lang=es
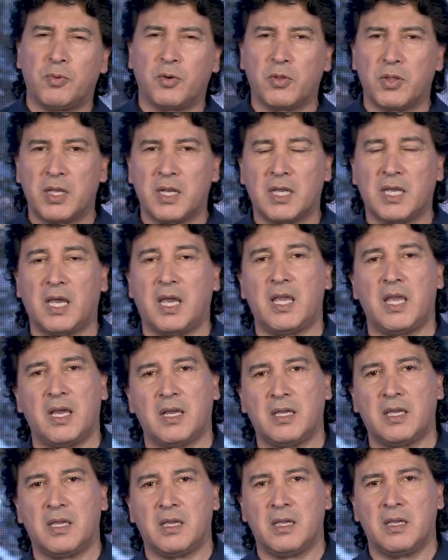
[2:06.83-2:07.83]
poder que hay
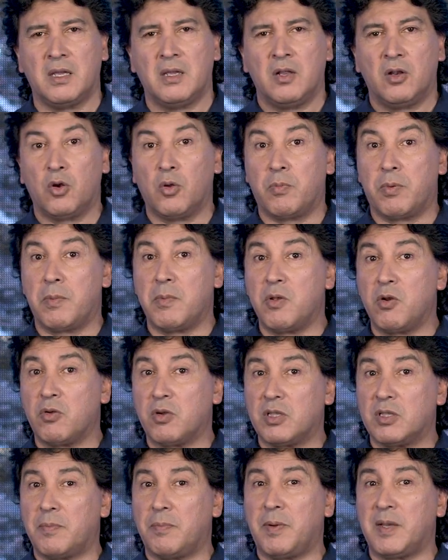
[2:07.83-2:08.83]
aquí. Lo primero
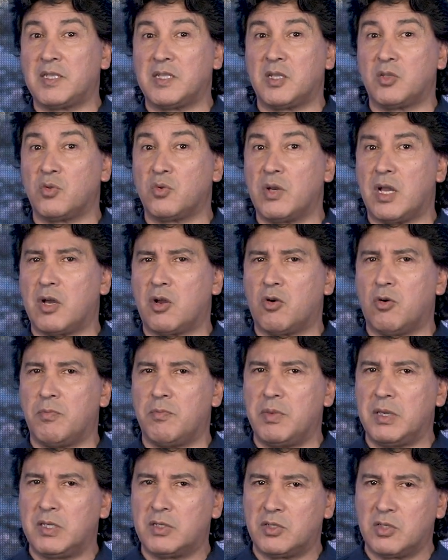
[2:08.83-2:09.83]
que te pasa es una
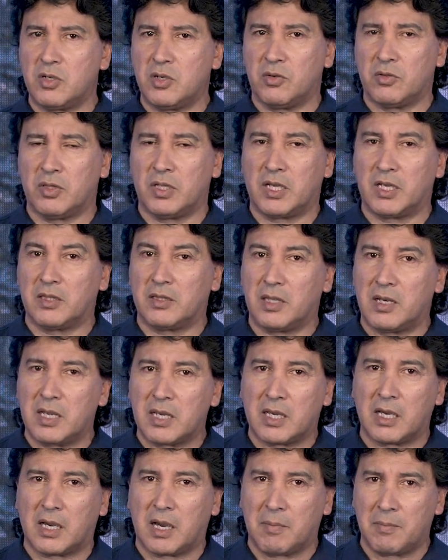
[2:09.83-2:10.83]
convicción de que
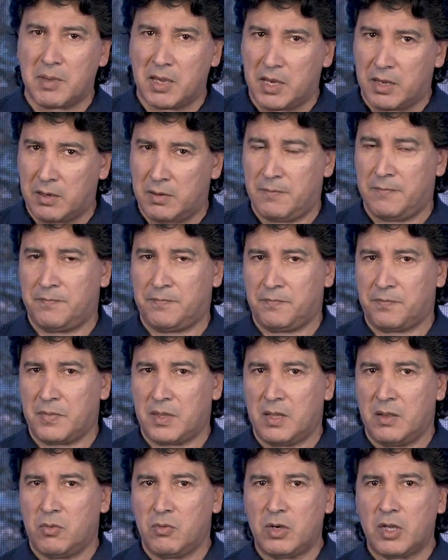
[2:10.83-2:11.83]
tenés que cambiar.
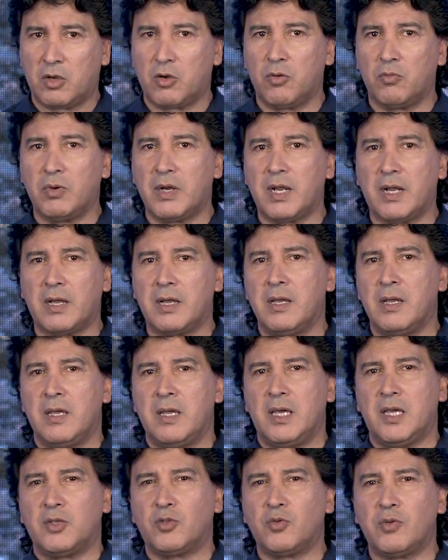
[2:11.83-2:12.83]
Una,
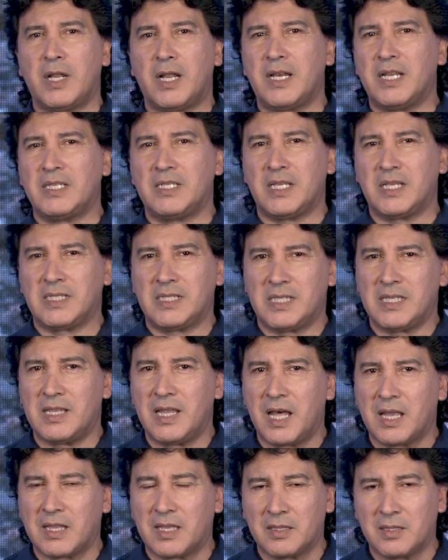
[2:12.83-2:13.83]
es una
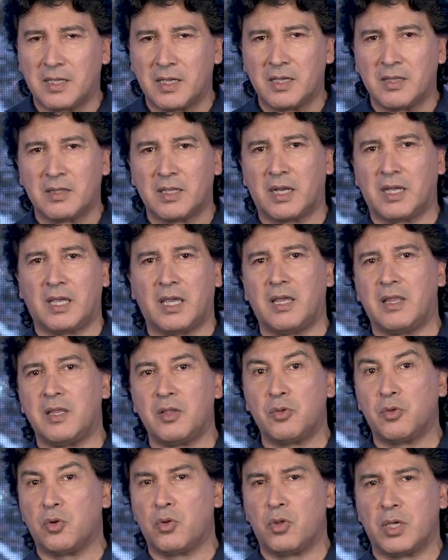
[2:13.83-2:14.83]
necesidad que te entra aquí
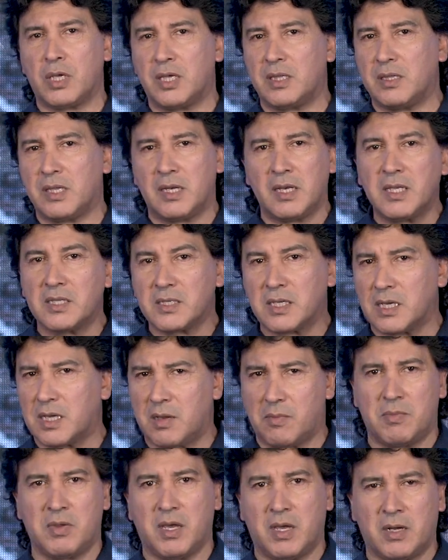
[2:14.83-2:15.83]
adentro de que tenés que
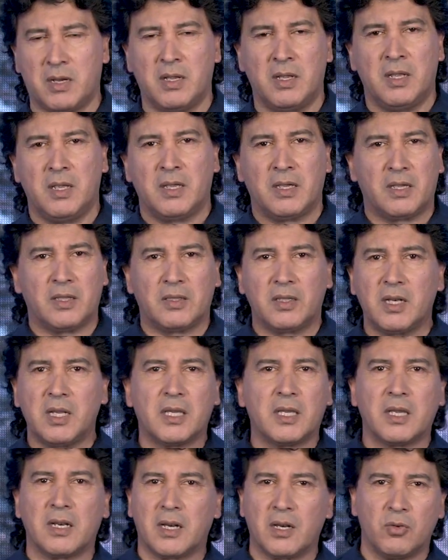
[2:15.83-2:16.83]
cambiar, que
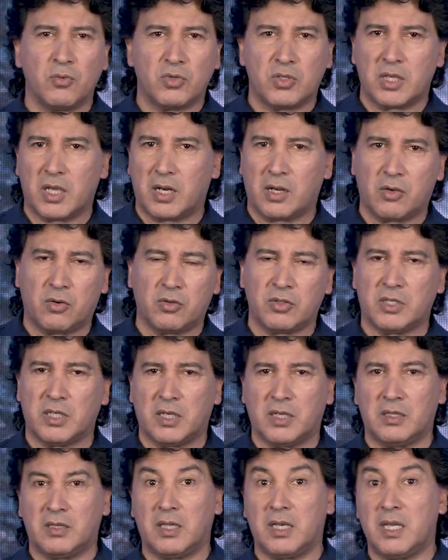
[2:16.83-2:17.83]
tenés que renunciar a
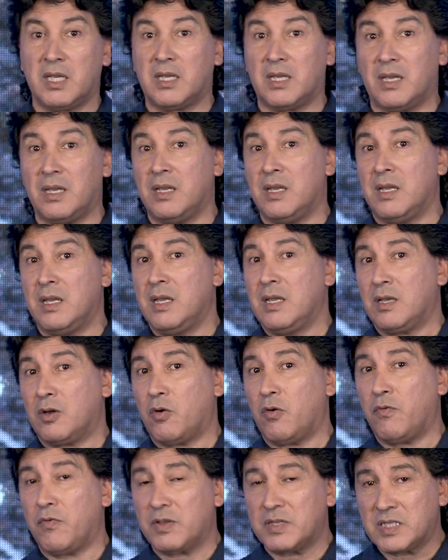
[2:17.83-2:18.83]
cosas, que tenés que
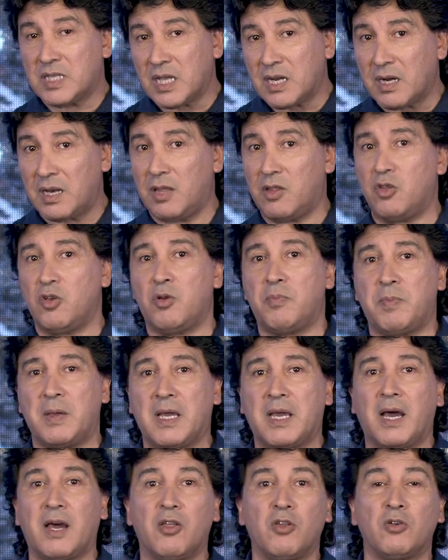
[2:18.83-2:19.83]
confesarle a Dios
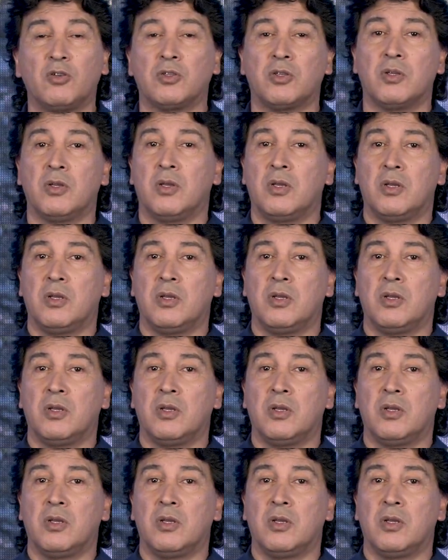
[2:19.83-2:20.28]
pecados